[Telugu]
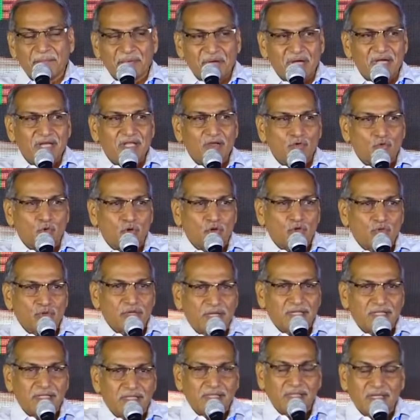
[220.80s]
ప్రతి ప్రాణి
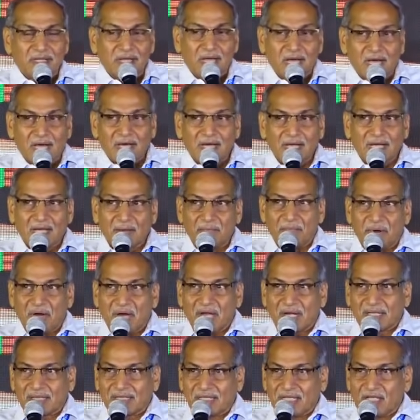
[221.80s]
కోరుకునేది
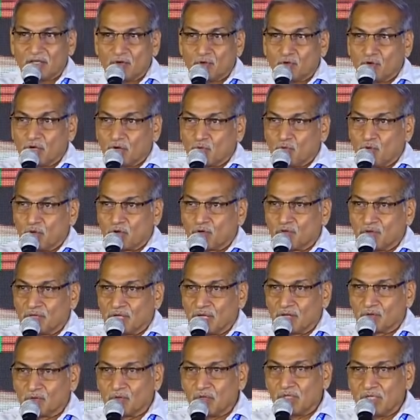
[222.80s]
అలాగే భారతీయులు కూడా
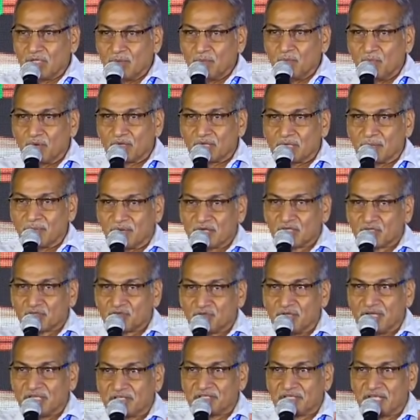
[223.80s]
కోరుకున్నారు
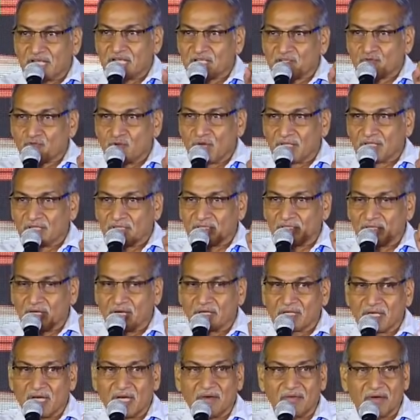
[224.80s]
మొట్టమొదటి స్వేచ్ఛ
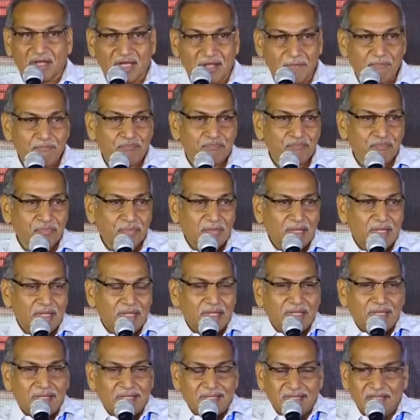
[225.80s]
స్వాతంత్రాలు కావాలి
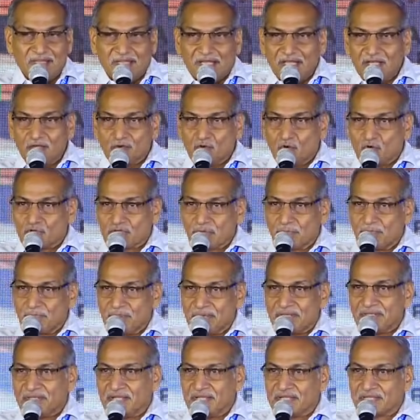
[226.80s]

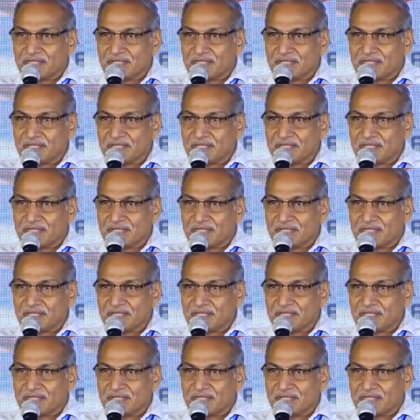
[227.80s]
దీనికోసం